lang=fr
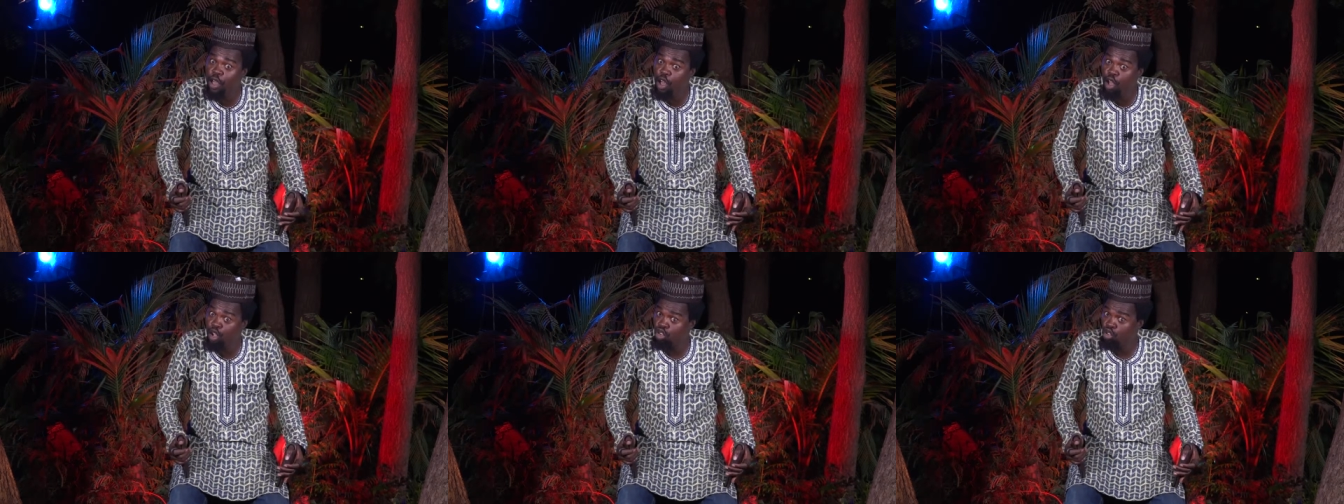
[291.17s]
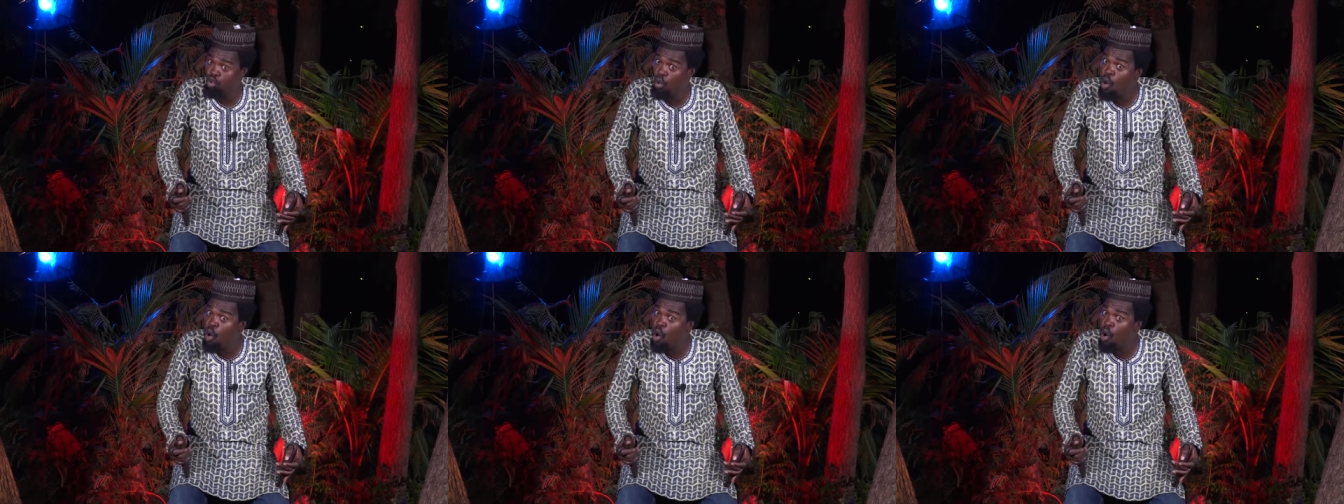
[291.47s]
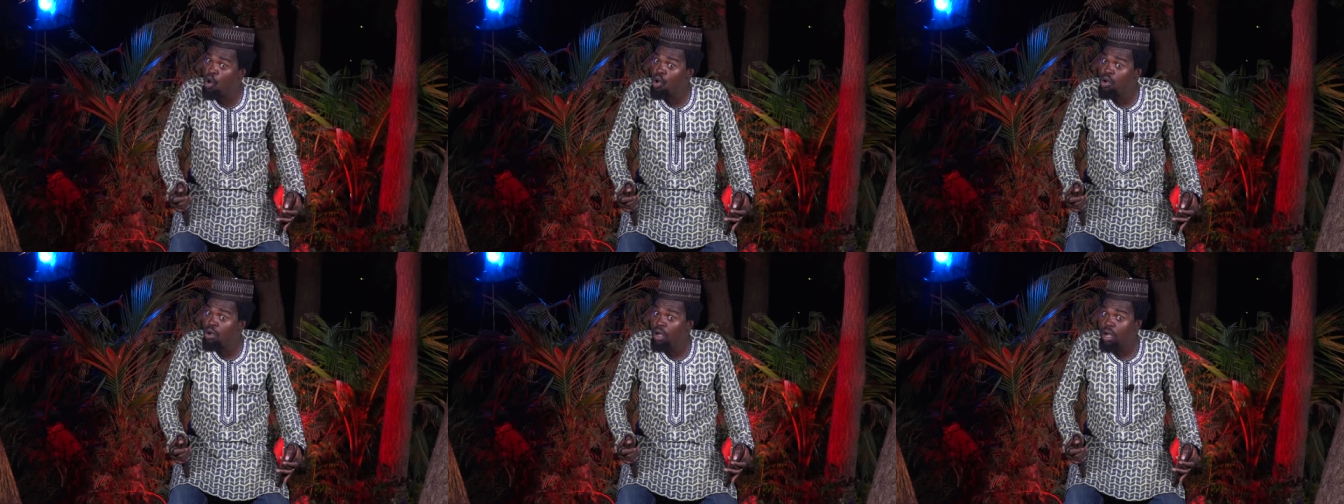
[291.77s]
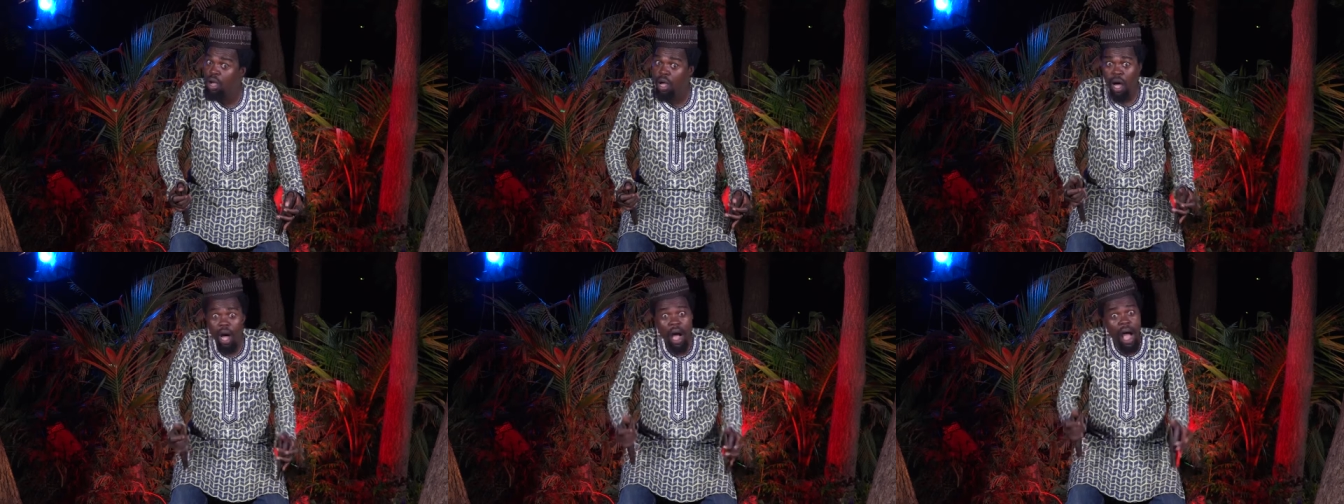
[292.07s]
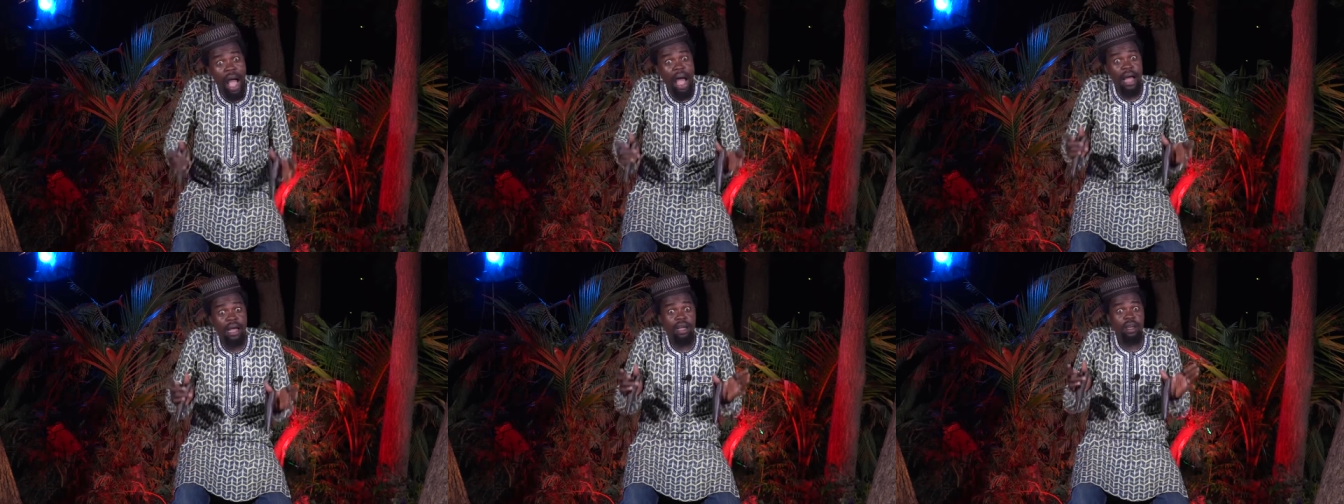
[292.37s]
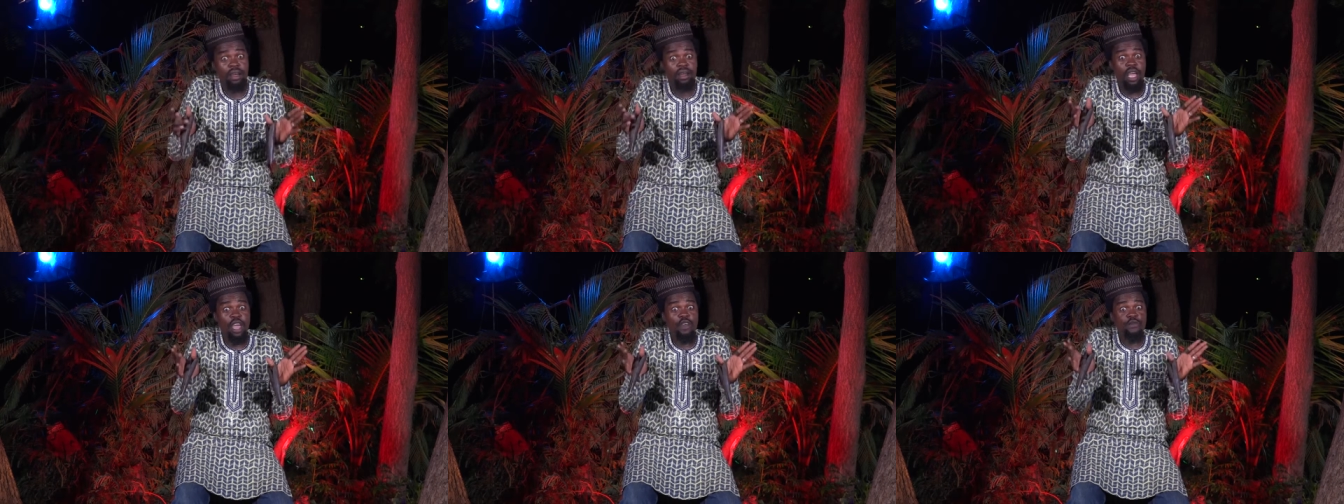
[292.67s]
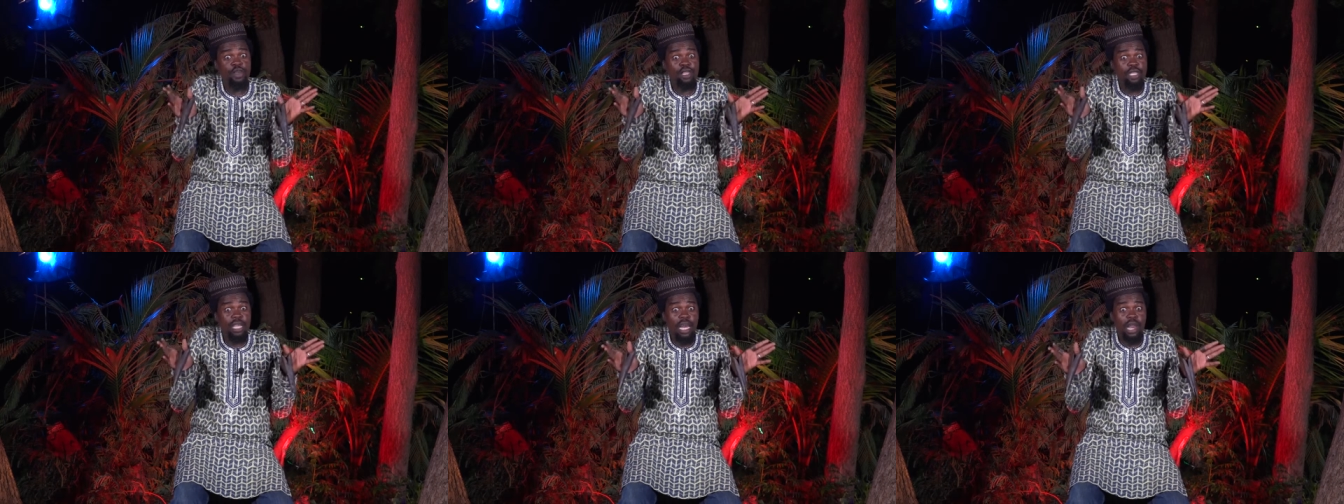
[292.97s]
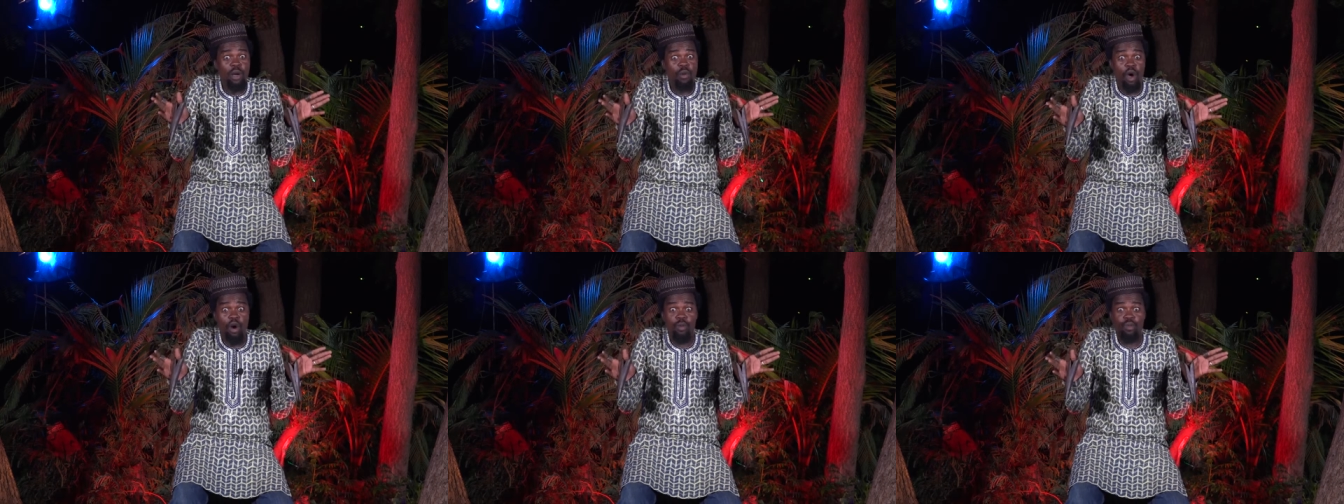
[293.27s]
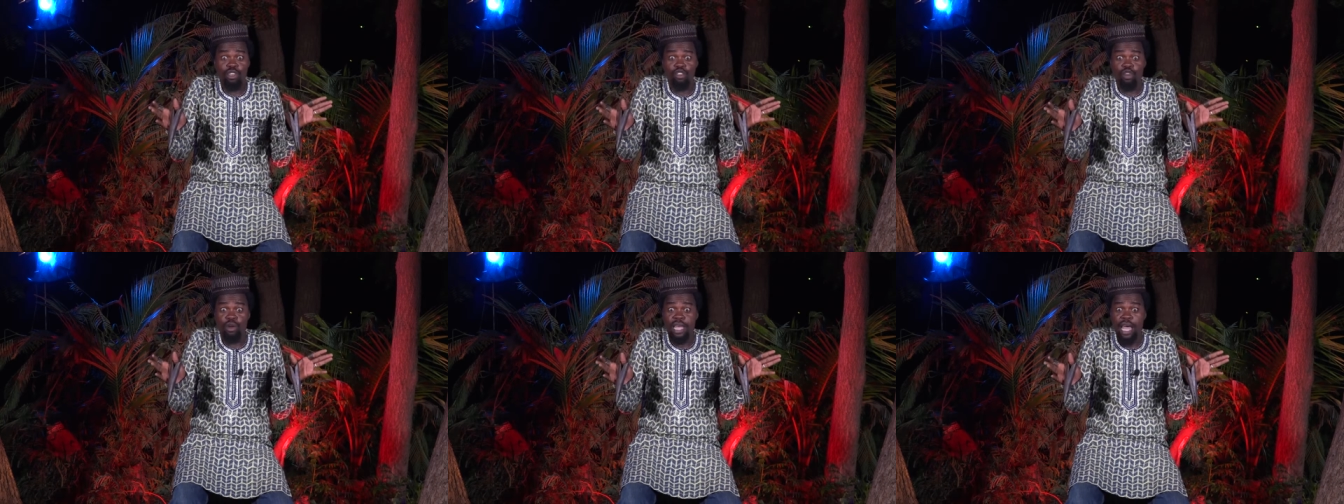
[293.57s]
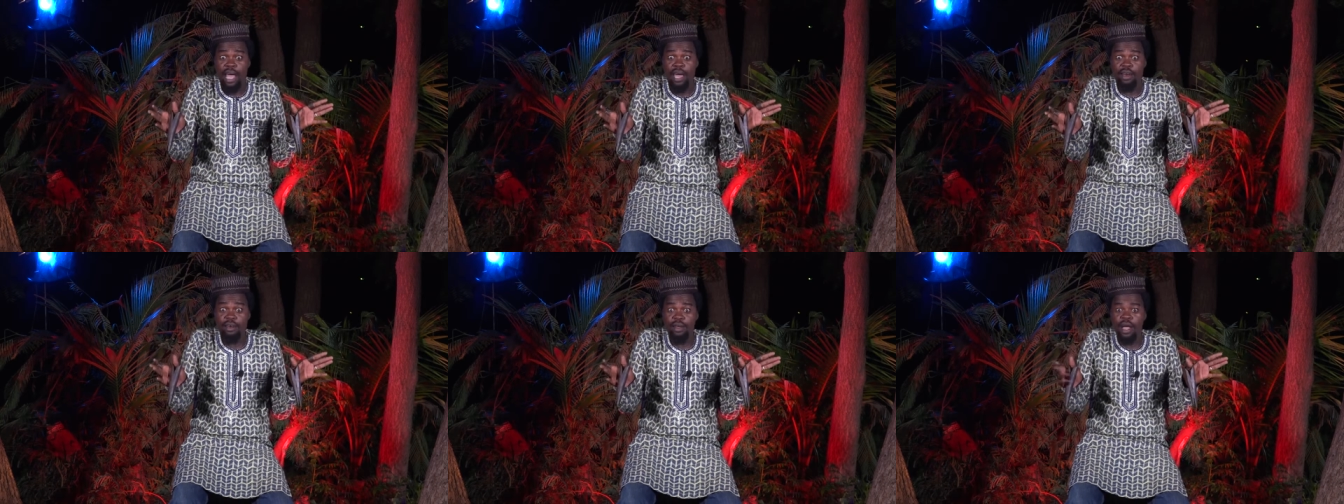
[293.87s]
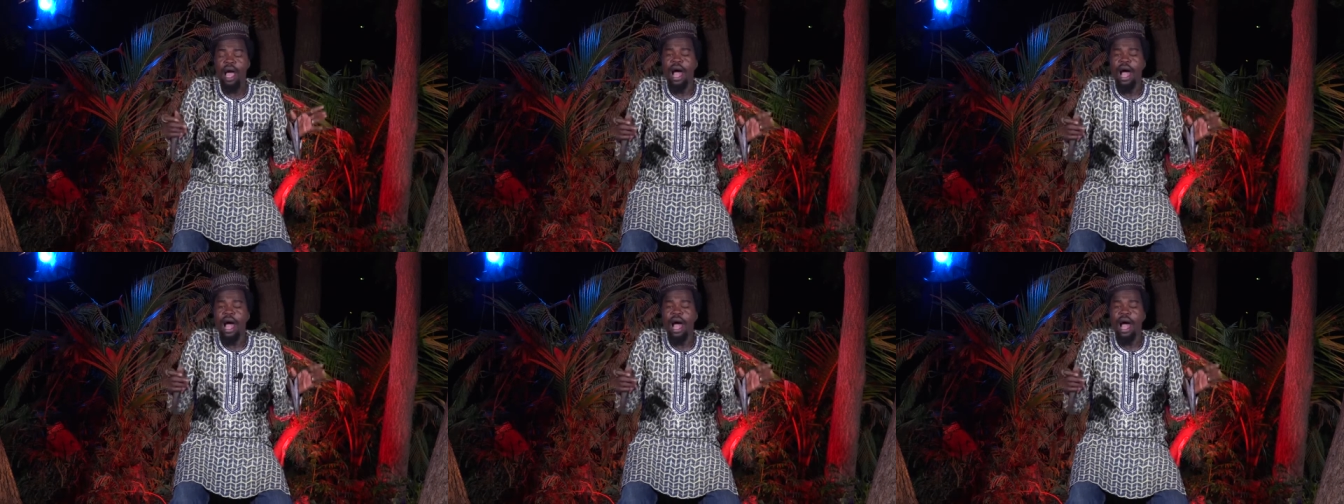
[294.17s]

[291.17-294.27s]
un jour, éviter l'école buissonnière.